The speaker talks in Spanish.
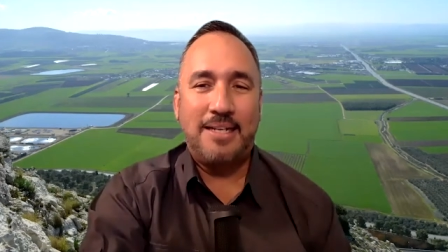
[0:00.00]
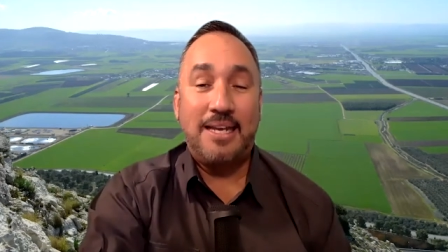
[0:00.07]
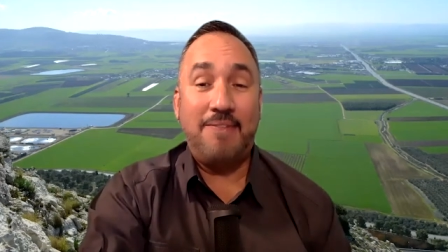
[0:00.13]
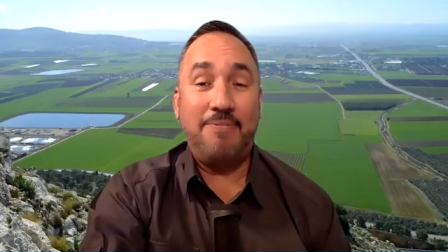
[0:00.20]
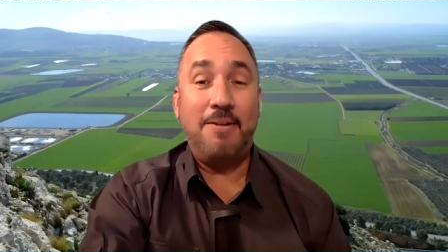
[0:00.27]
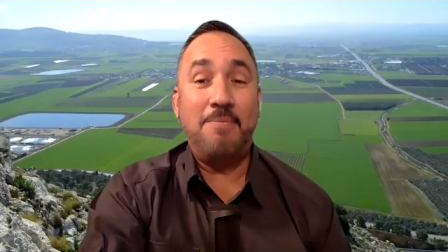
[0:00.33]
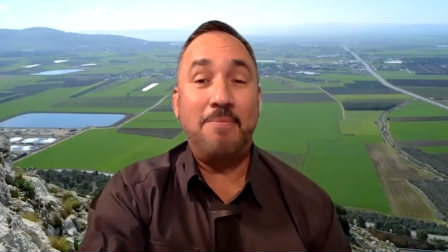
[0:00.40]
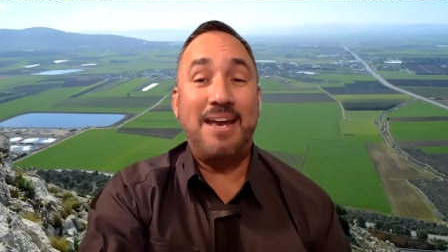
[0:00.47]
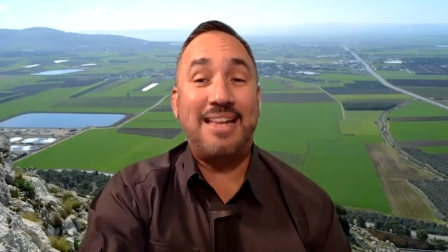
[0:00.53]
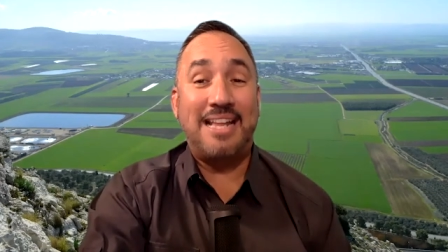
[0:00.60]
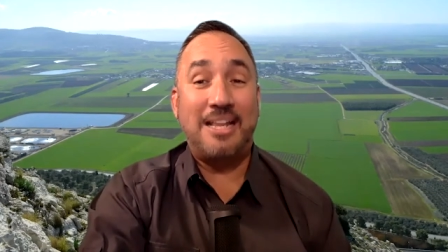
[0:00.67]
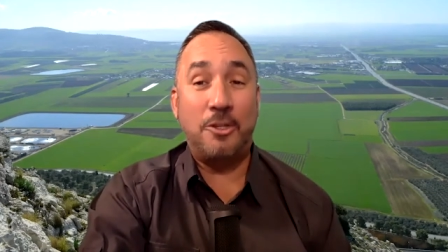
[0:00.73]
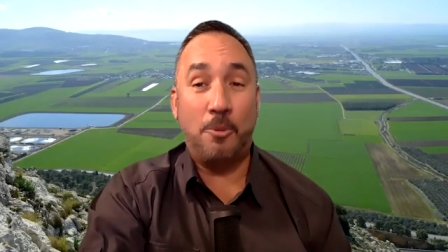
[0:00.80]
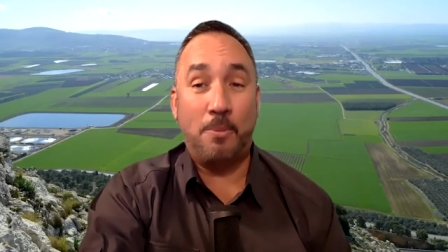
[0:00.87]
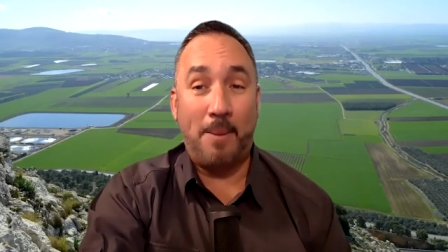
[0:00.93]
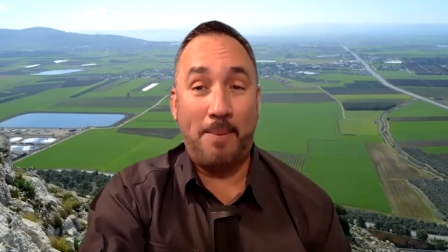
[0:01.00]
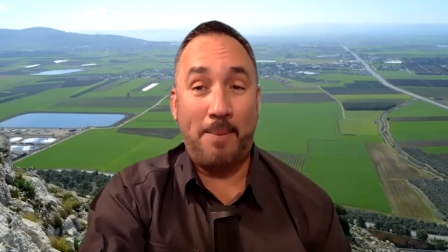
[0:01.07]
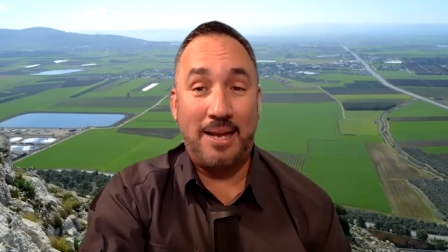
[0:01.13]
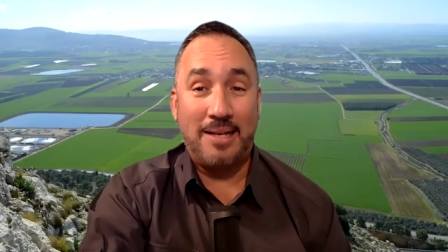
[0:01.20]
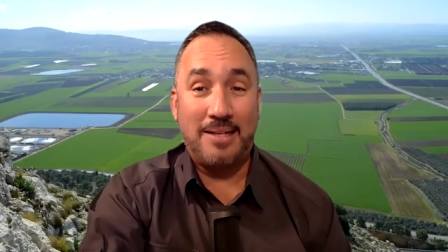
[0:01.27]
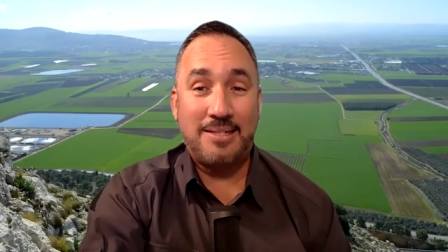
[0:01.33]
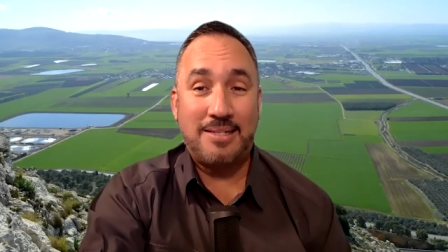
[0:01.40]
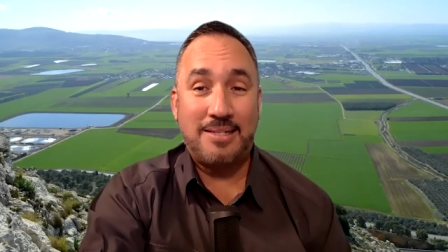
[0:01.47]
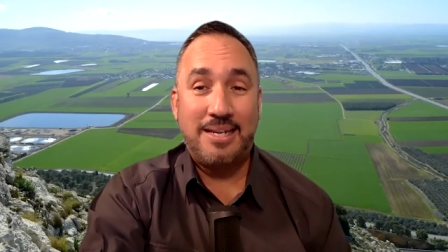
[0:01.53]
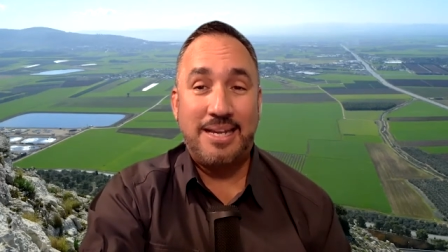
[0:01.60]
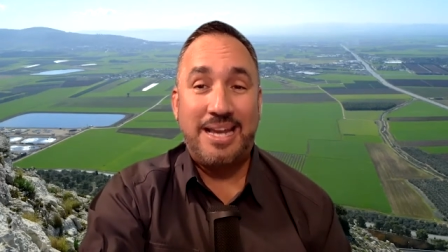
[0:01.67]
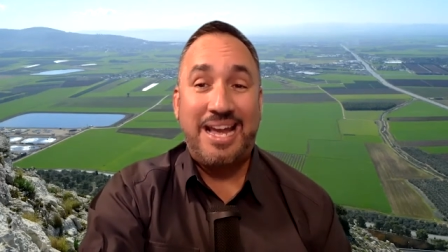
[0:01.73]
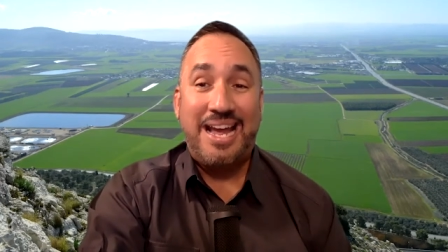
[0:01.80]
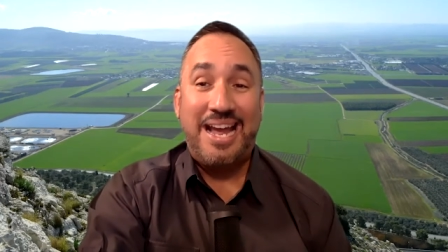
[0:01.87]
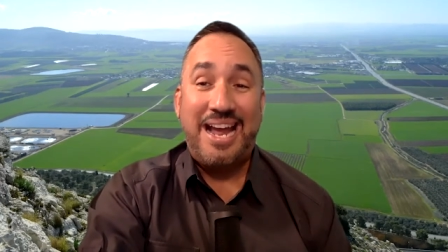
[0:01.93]
y firmar tantos papeles.
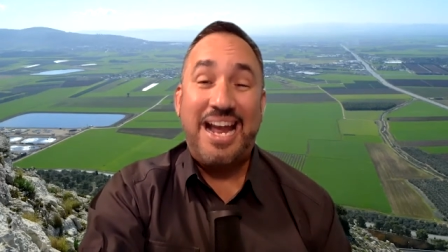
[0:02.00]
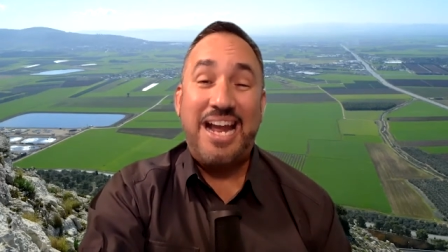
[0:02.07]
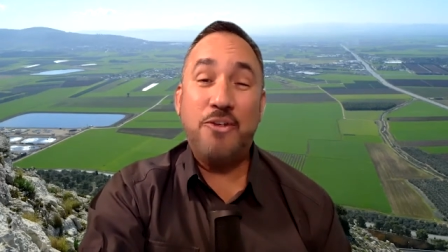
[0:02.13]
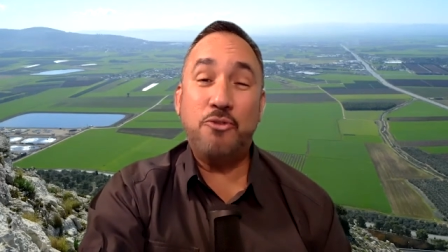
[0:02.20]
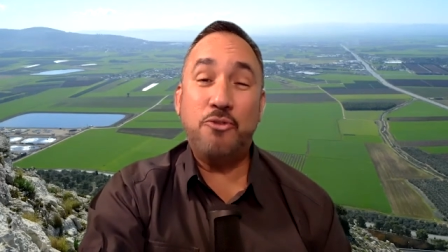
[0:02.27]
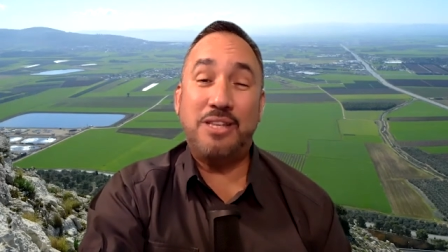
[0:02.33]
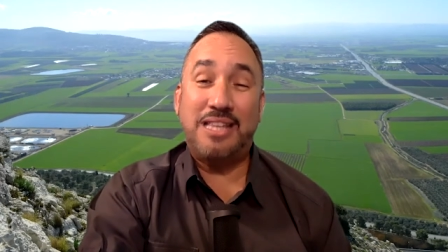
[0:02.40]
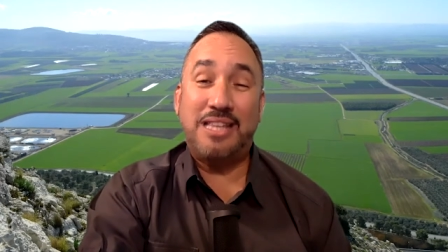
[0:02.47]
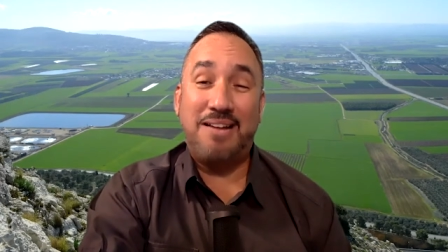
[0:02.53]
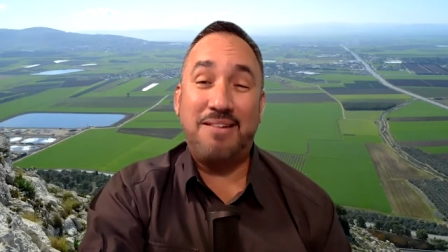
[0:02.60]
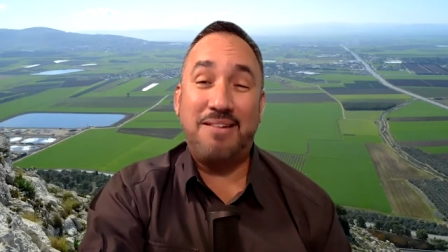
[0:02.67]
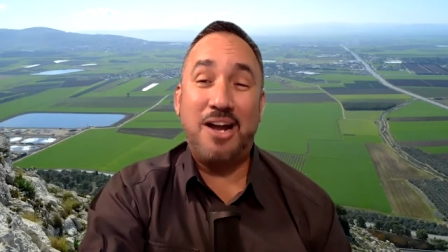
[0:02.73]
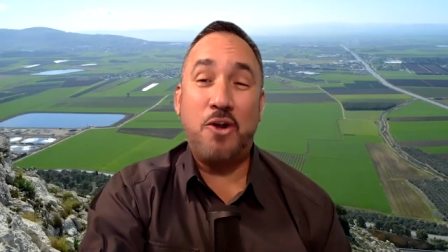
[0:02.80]
Eso estaba